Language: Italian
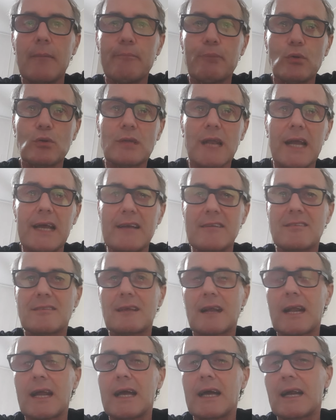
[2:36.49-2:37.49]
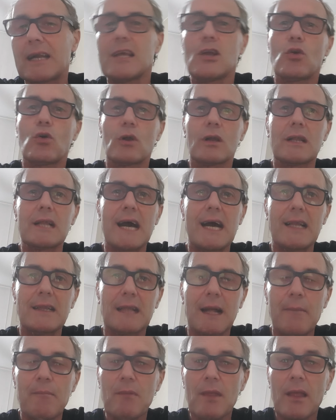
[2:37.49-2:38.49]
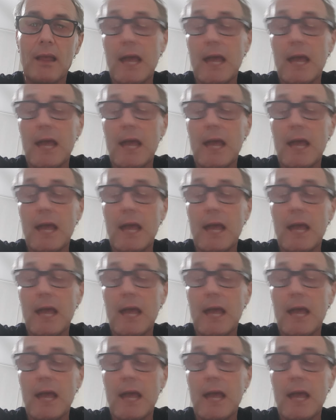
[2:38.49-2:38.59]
potrà essere ricordata.